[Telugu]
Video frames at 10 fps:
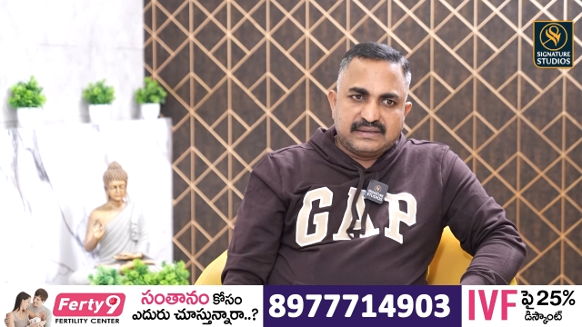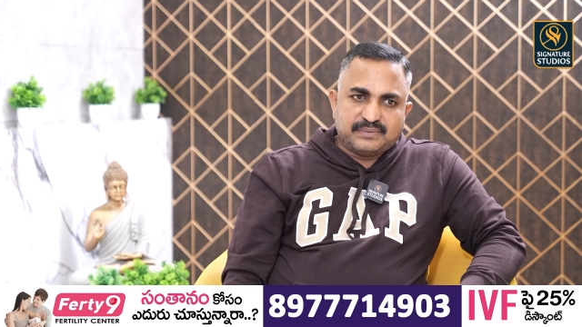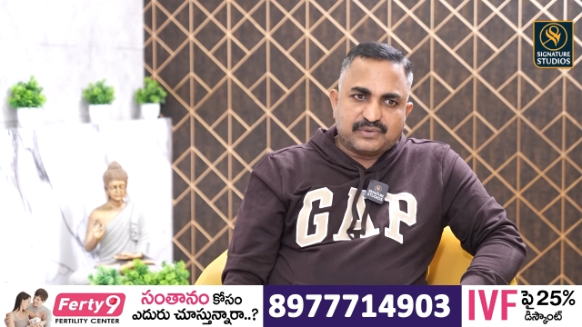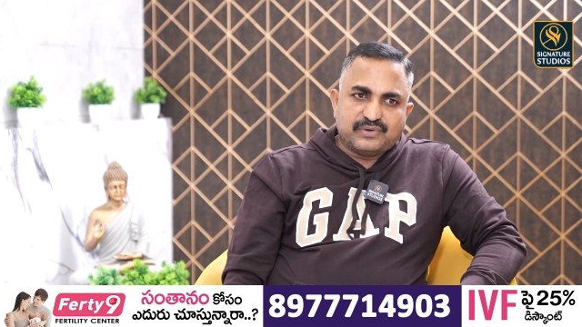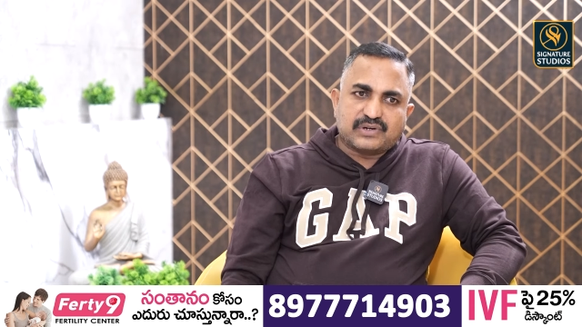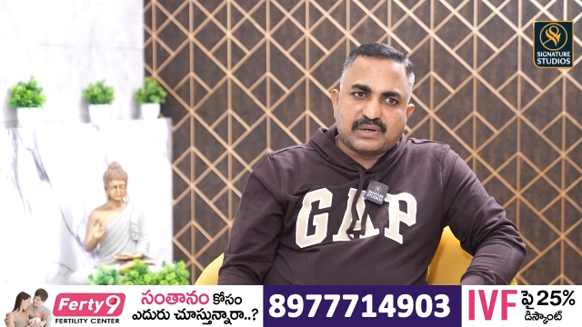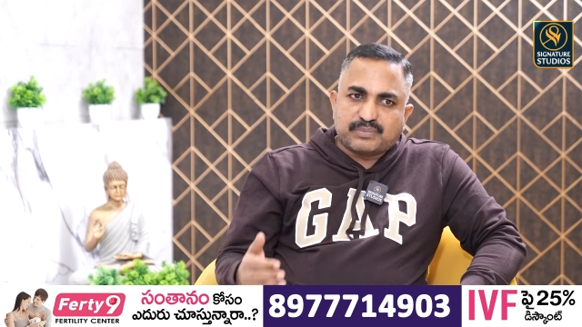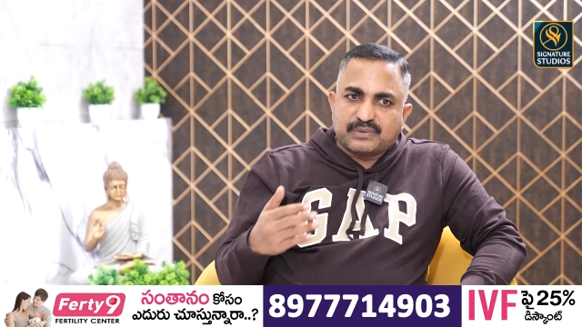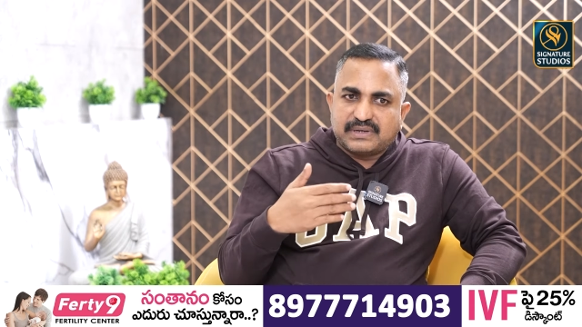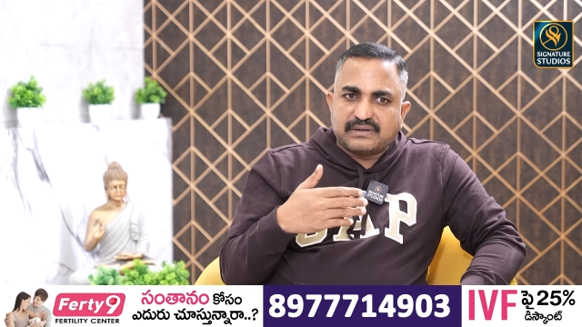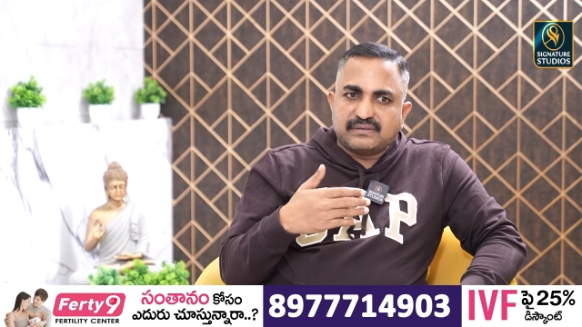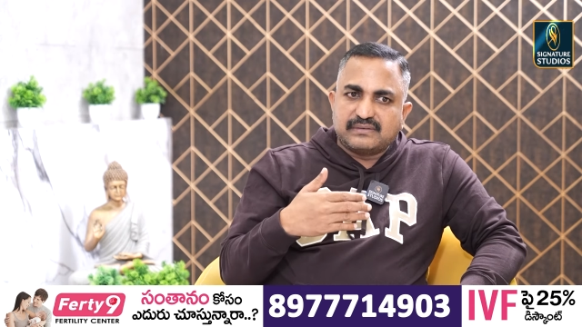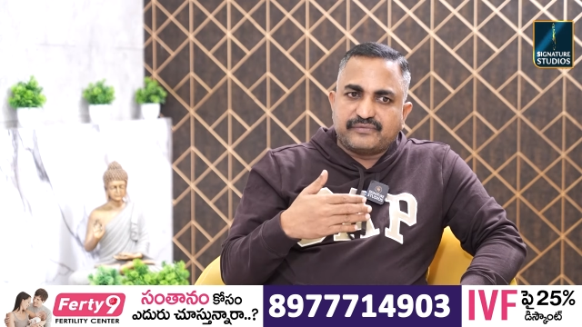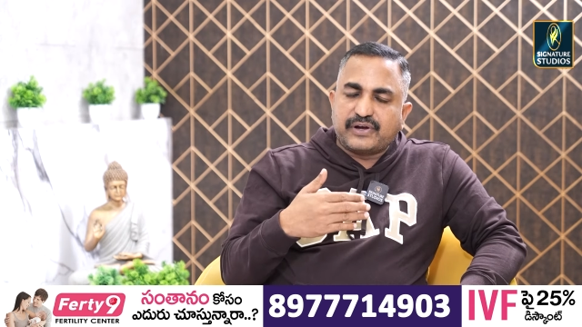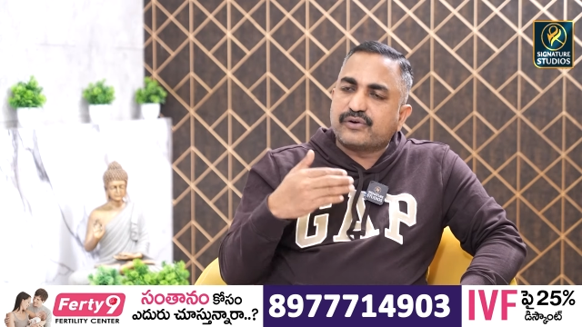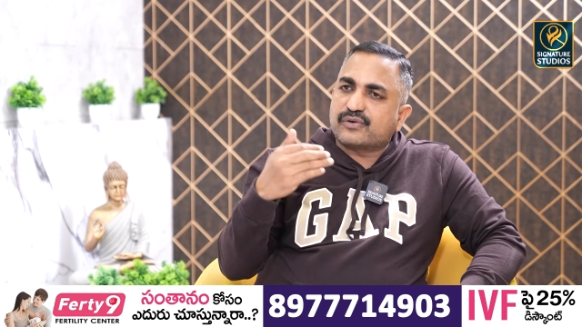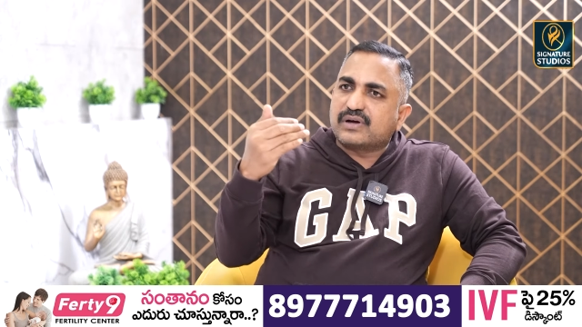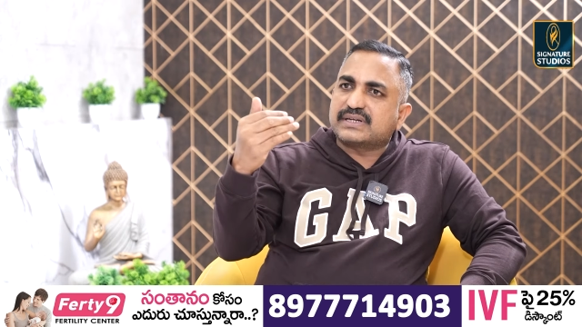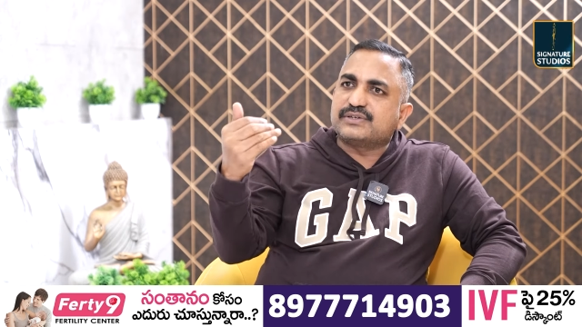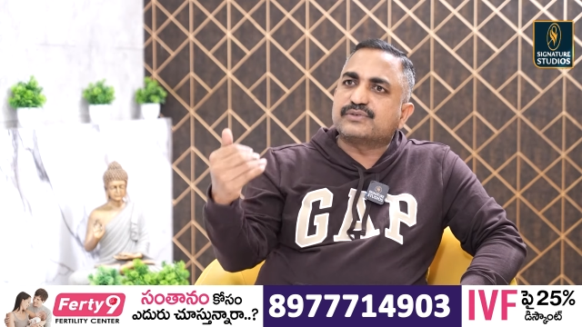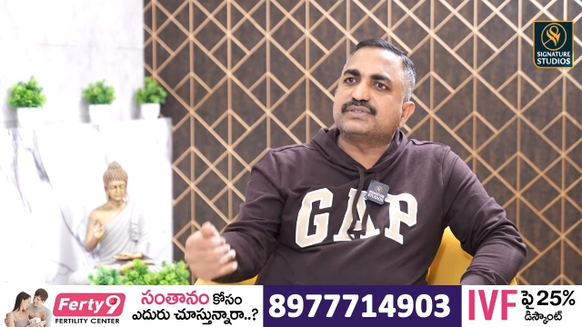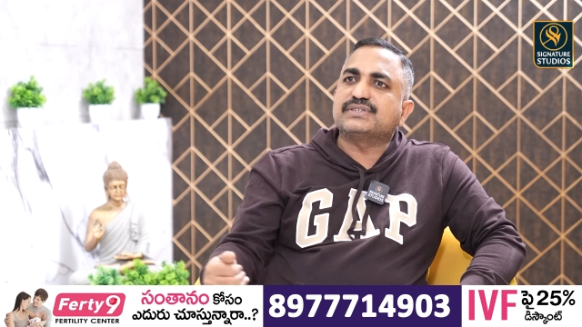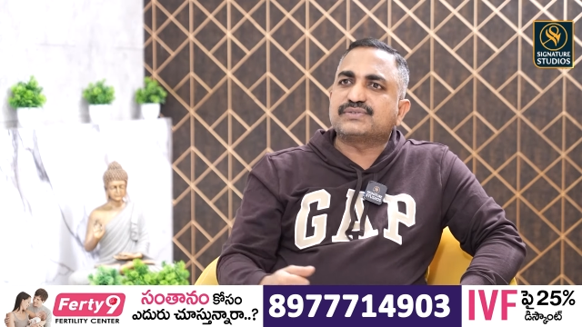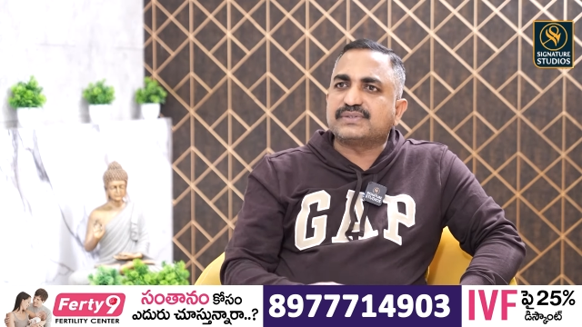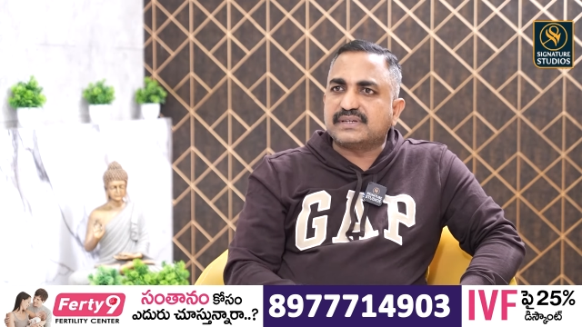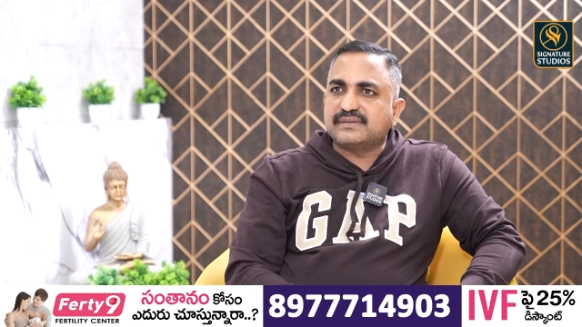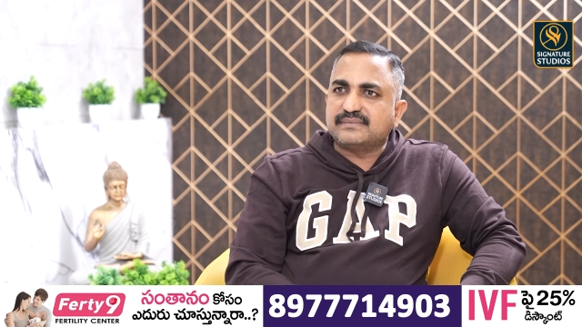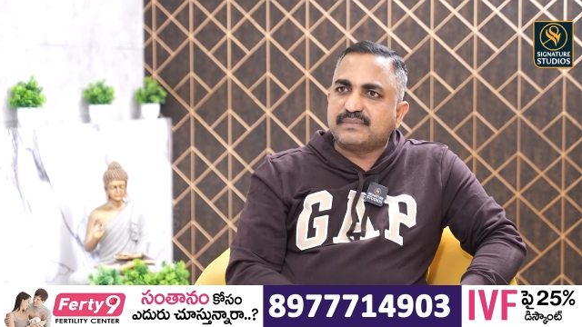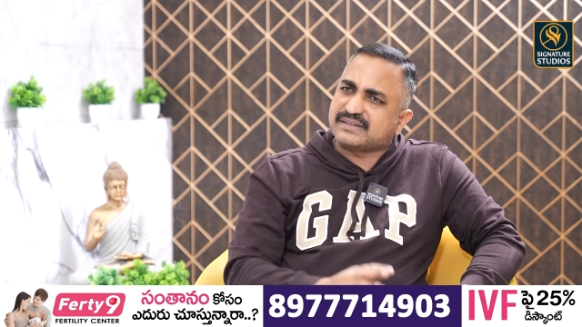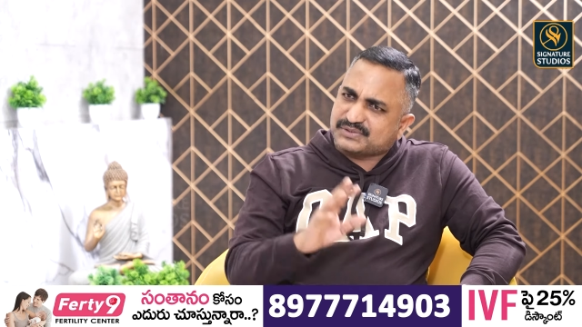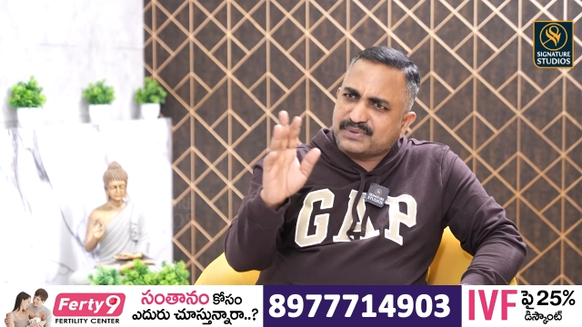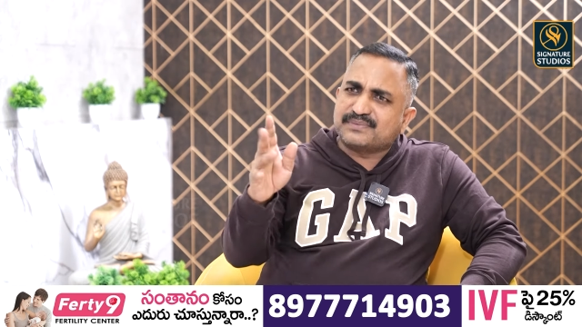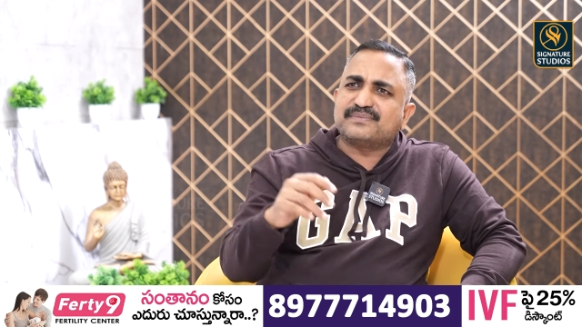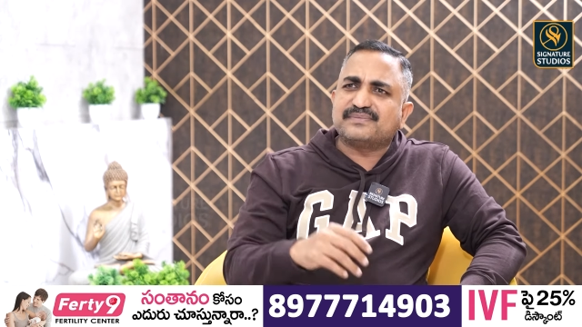ఇప్పుడు ఒకప్పుడు మనం ఫైవ్ ఓ క్లాక్ ఇంటికి వచ్చేస్తుండే మ్యాక్సిమం